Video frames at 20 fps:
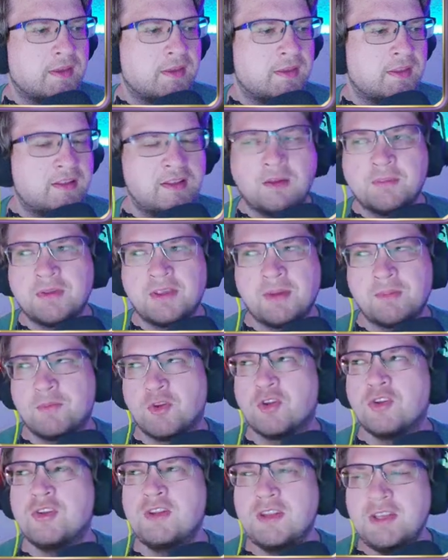Ich glaube, ich habe
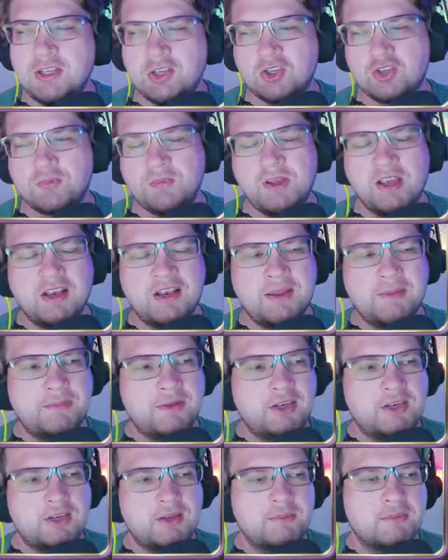noch nie ein Spiel erlebt,
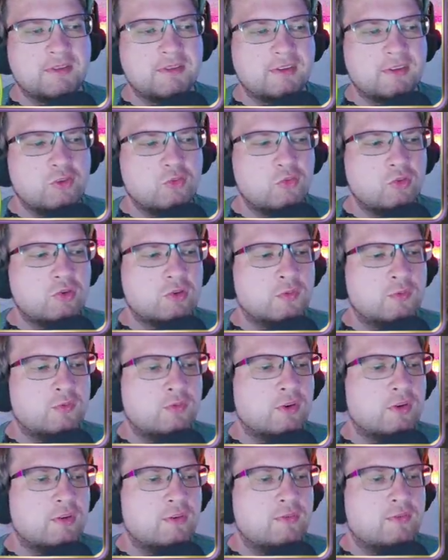in dem es eine gute
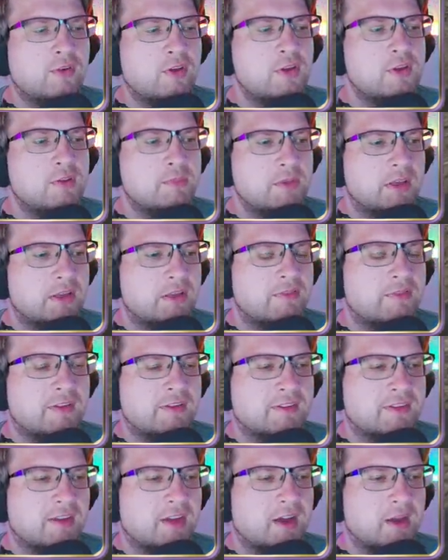Fo Folge mir
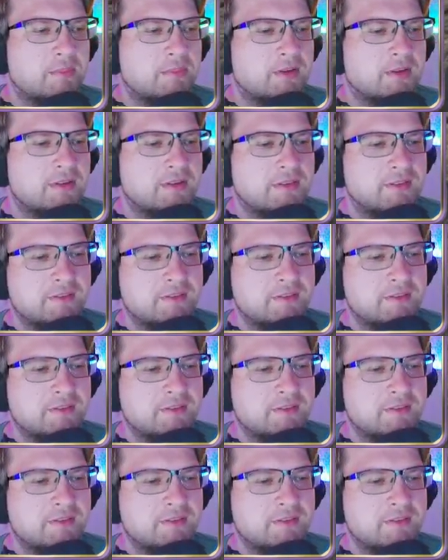Quest gab.